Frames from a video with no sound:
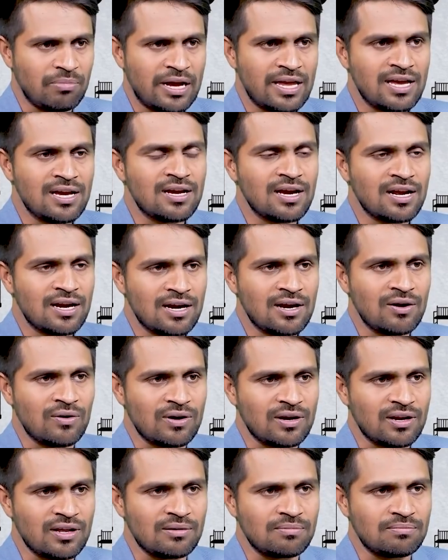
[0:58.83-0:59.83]
భయంకరంగా
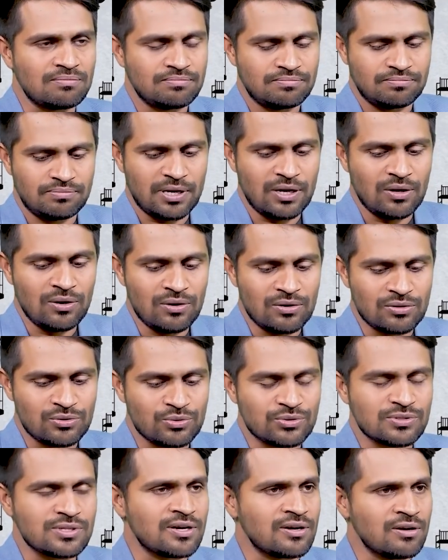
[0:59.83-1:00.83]
ఉంటాయి పెళ్ళోడు
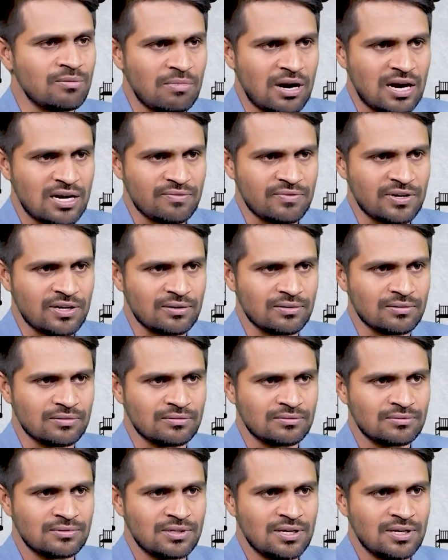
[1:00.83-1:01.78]
చూస్తేనే మాట వినడు